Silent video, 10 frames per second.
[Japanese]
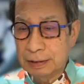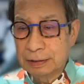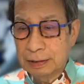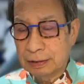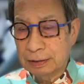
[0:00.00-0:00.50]

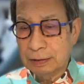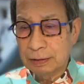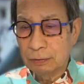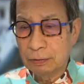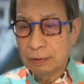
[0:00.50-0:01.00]

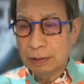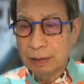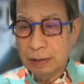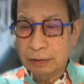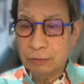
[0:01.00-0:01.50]
えー、
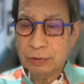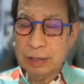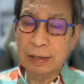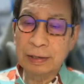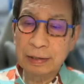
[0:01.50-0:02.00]
影響
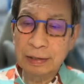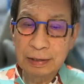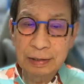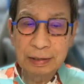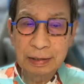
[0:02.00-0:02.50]
で
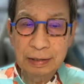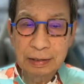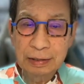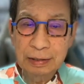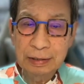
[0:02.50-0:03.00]

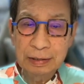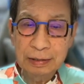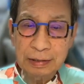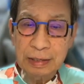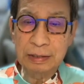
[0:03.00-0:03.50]

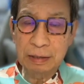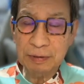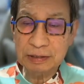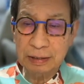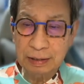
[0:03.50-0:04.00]
手に入れま
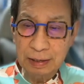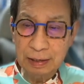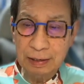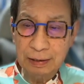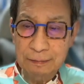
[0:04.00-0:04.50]
した
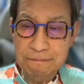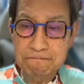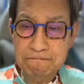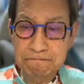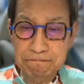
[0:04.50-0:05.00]
ね。
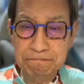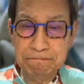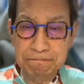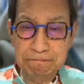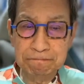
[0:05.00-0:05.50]
う
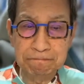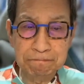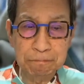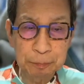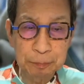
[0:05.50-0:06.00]
ん。
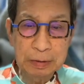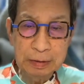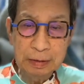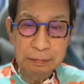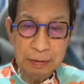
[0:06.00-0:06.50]

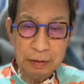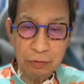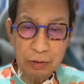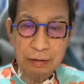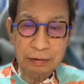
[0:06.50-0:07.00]
まあ、とに
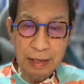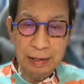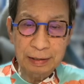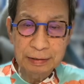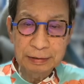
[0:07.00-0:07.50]
かく
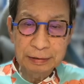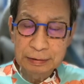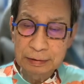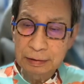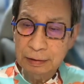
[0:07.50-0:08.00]
ね、
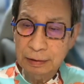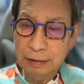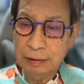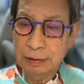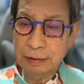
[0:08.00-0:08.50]

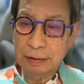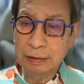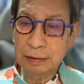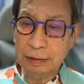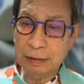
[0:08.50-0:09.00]

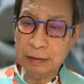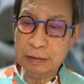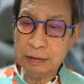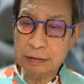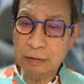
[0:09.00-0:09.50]
えー、木田
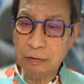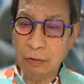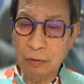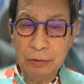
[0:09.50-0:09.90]
先生の、